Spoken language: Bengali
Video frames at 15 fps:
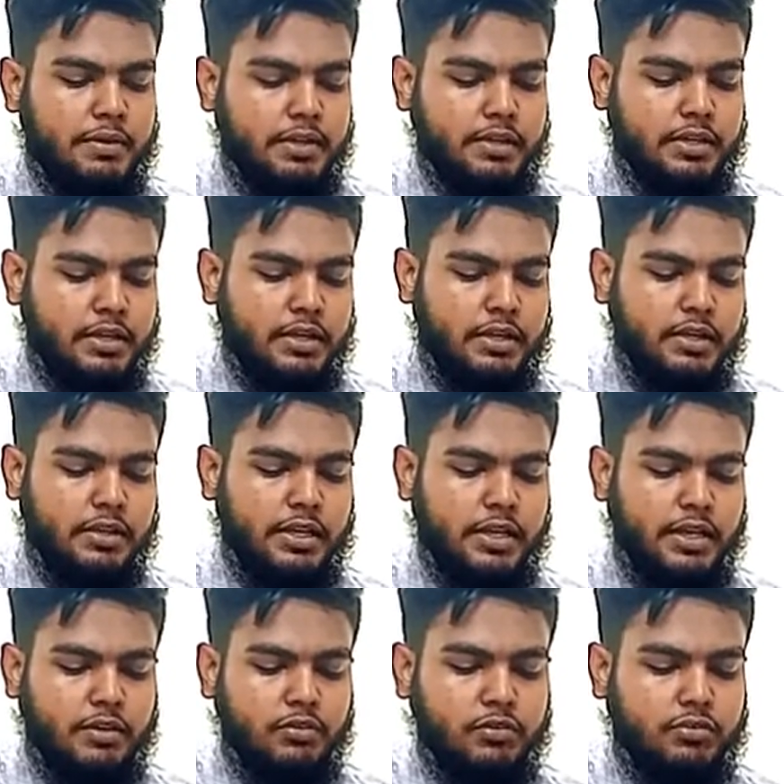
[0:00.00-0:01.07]
আপনাদেরকে
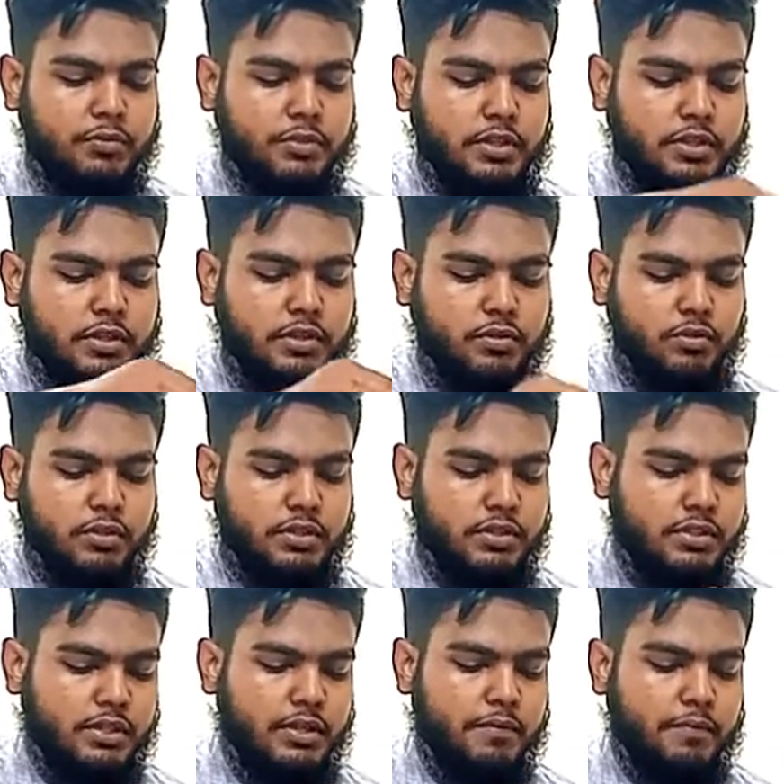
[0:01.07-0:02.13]
দেখানোর সুবিধাতে
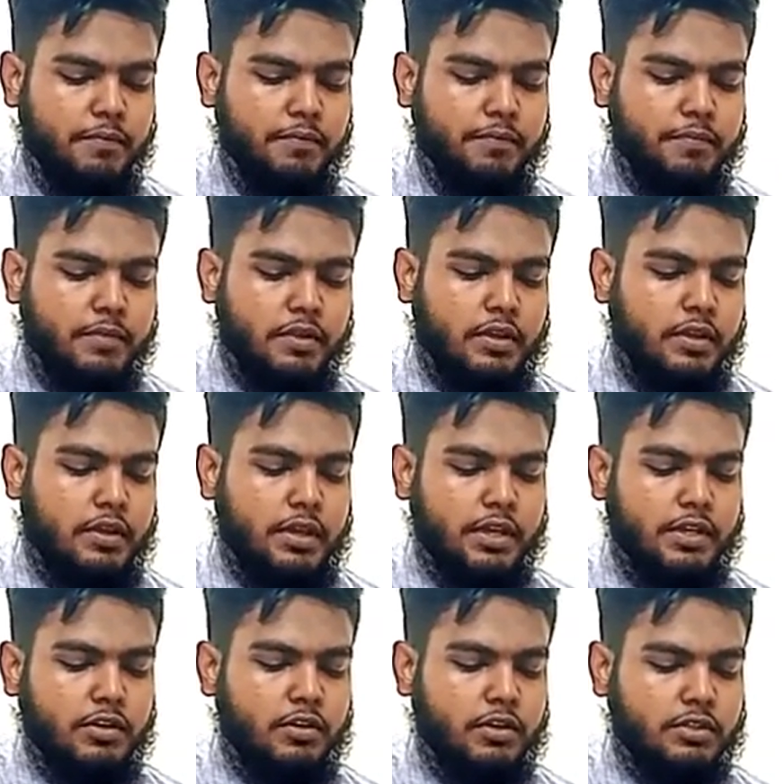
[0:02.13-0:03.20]
খুলতেছি
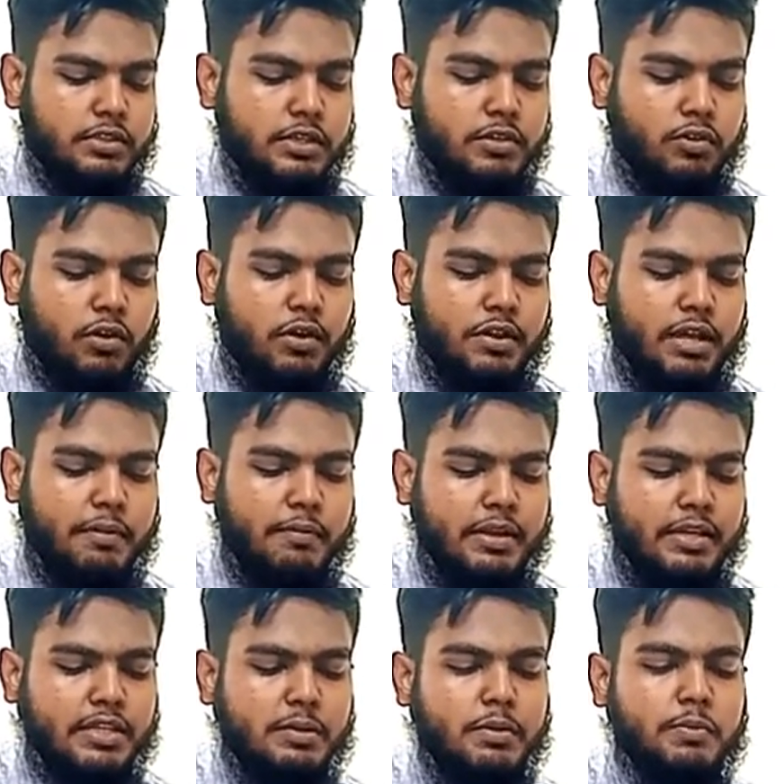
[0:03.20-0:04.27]
এটি হচ্ছে ডল
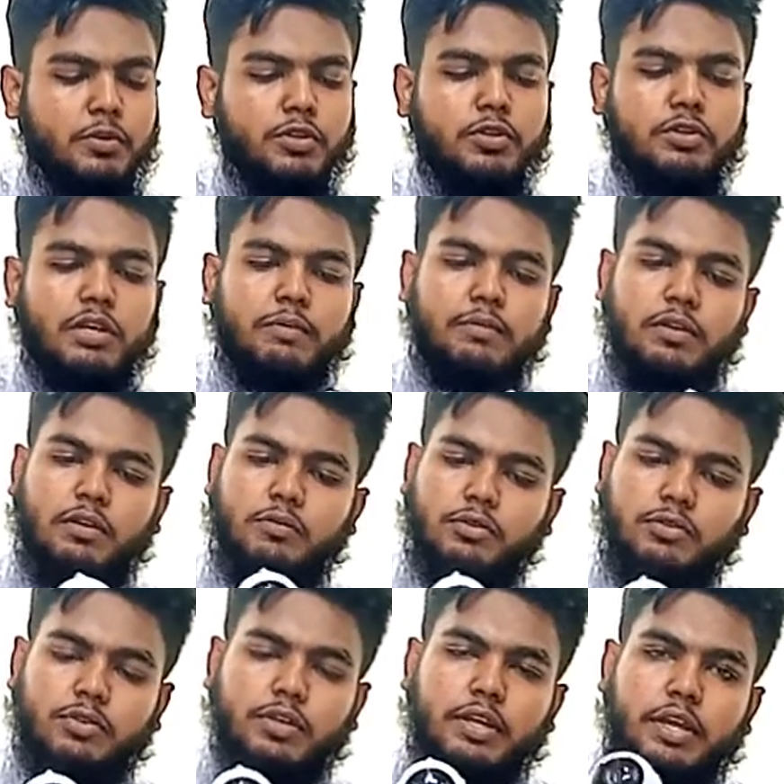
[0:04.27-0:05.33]
ক্যামেরা হিসেবে পরিচিত আপনারা
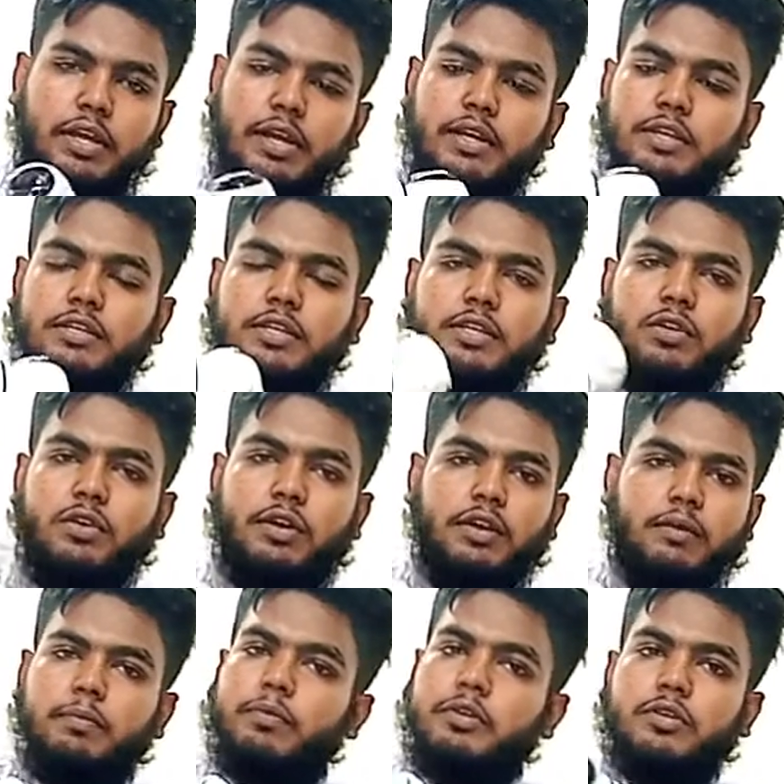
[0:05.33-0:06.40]
অবশ্যই এটির সাথে
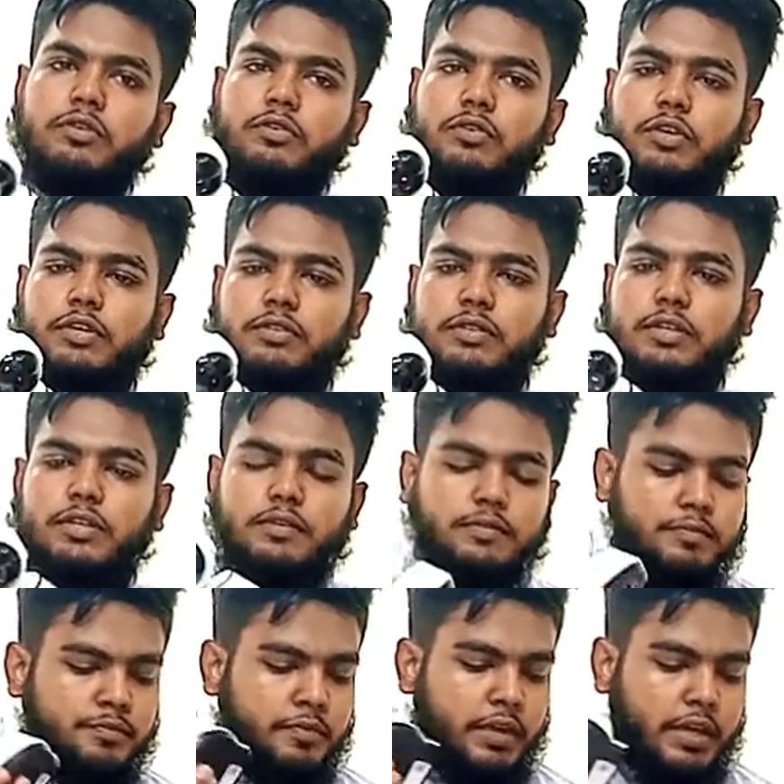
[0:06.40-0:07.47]
অনেক পরিচিত রয়েছেন
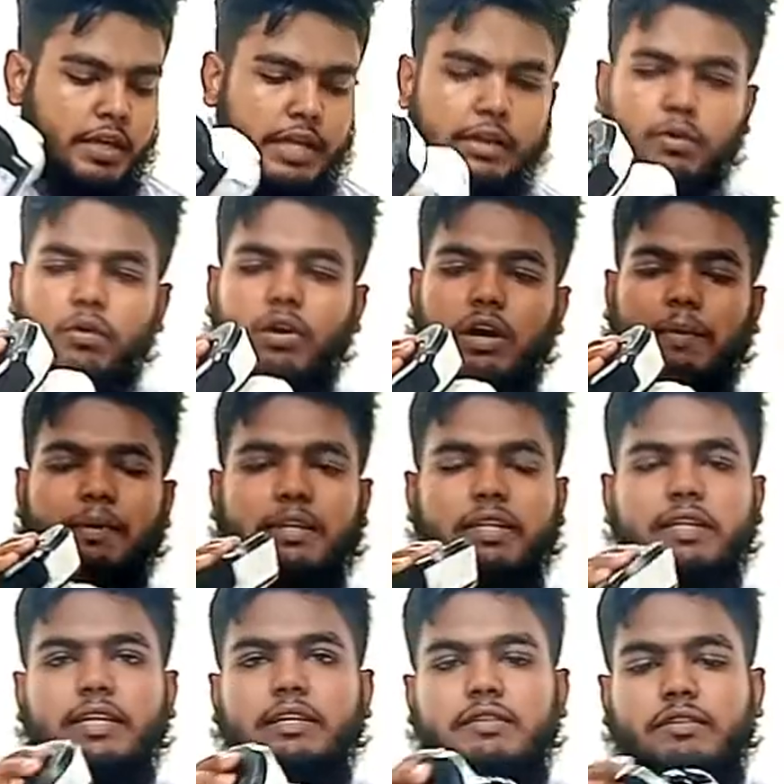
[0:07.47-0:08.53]
এগুলো
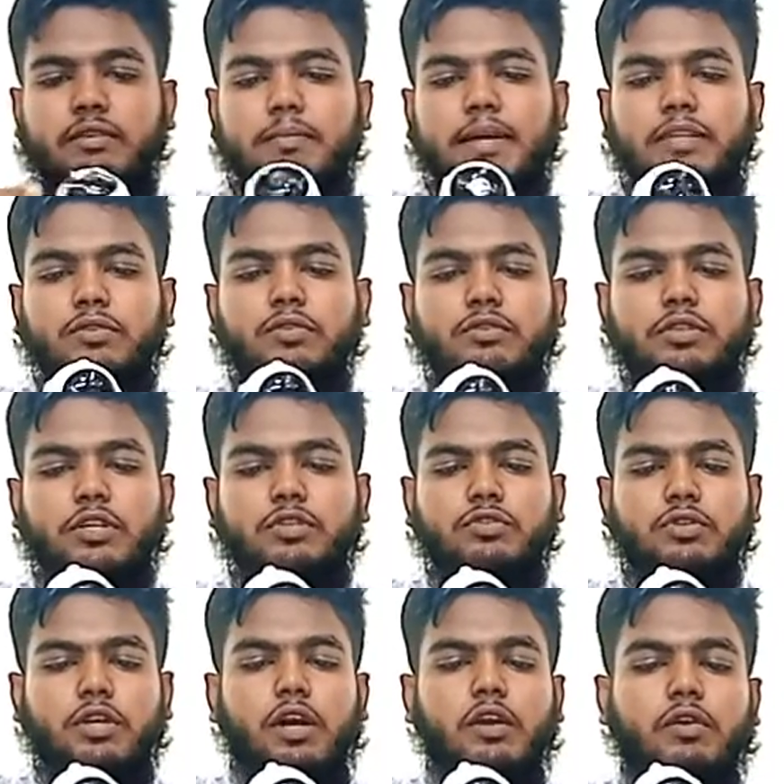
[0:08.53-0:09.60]
আমাদের কাছে মাত্র
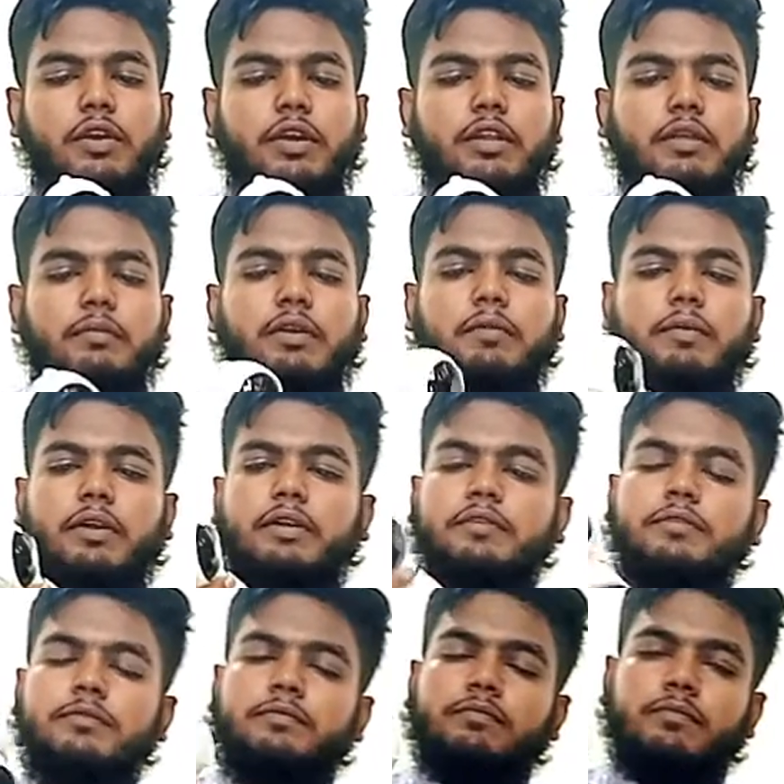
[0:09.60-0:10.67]
তেরোশো টাকা করে নিতে পারবেন
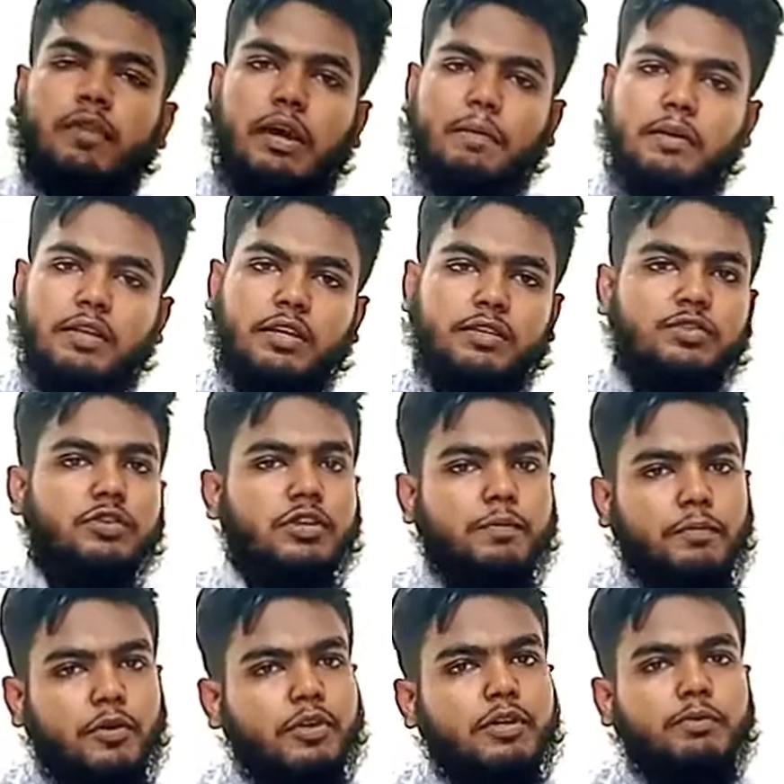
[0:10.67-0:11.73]
আমাদের স্টকে
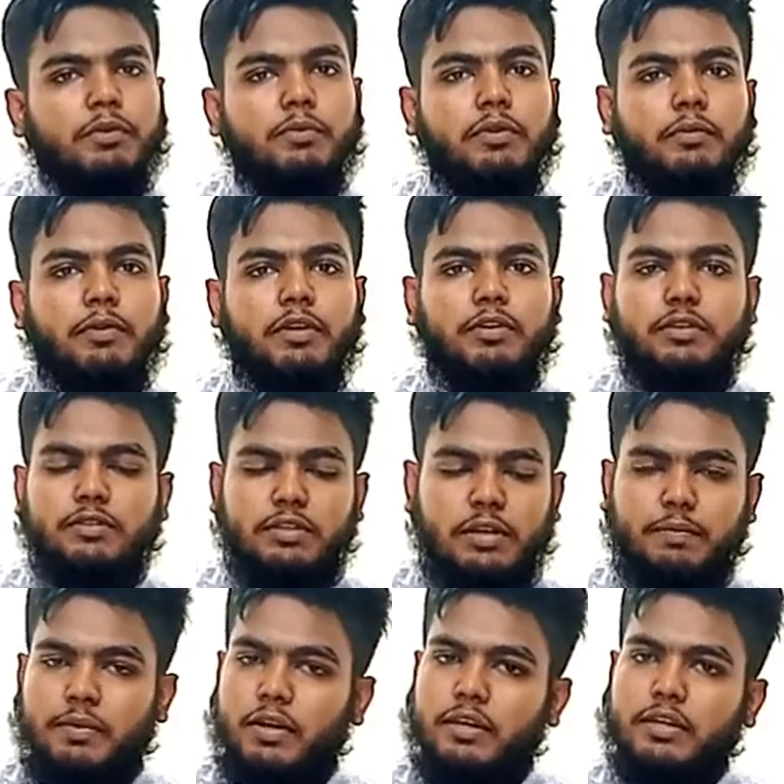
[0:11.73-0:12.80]
পর্যাপ্ত পরিমাণে রয়েছে
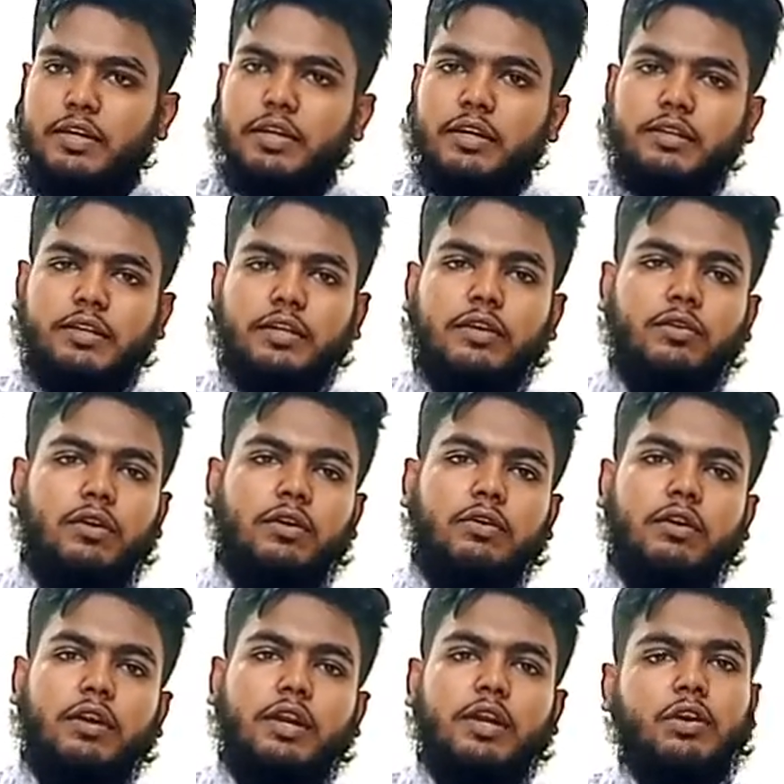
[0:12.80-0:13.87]
আপনারা যেখান থেকে কল
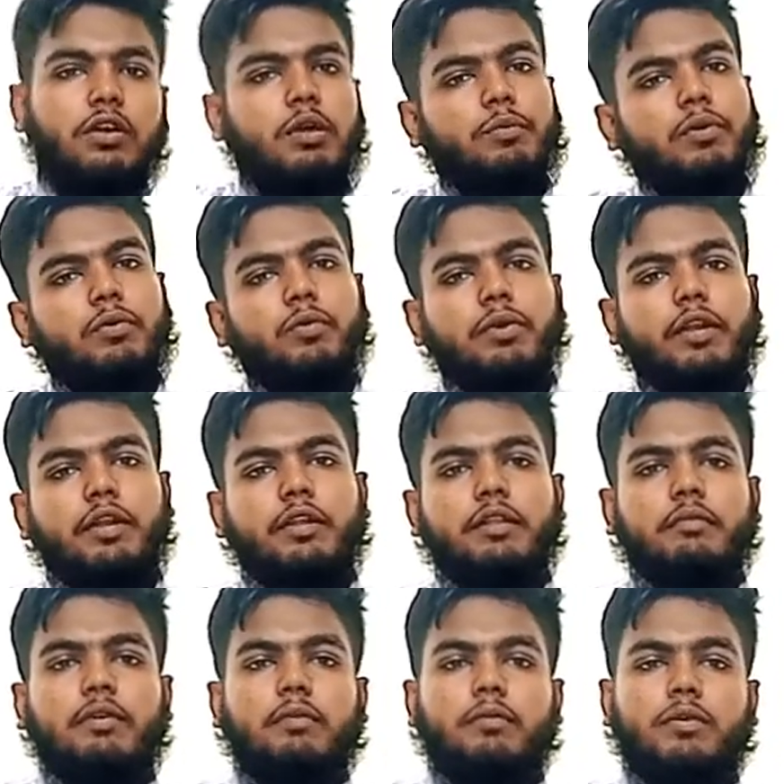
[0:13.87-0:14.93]
করেন না কেন আমরা করিয়ে
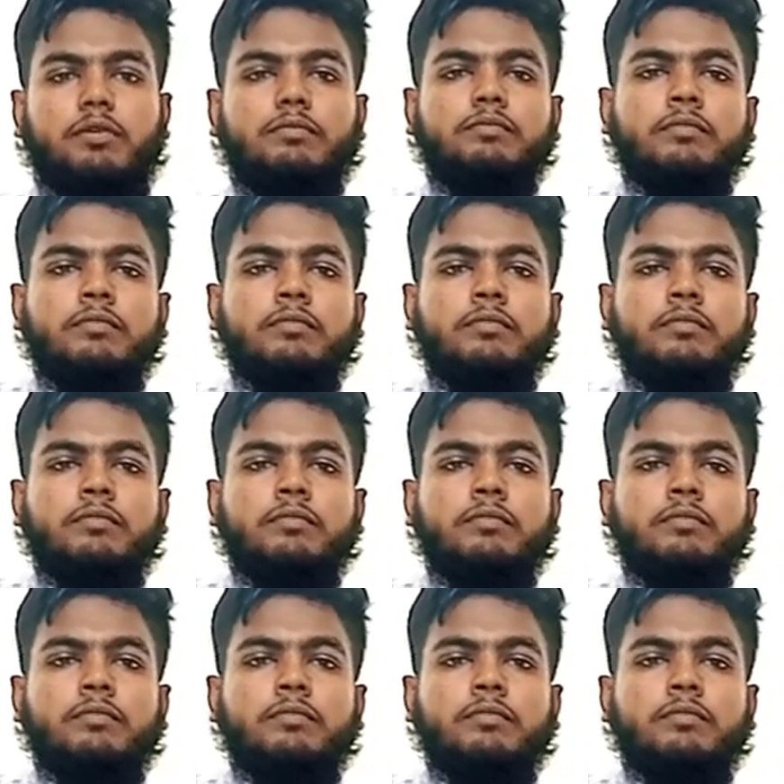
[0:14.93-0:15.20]
দিতে পারবো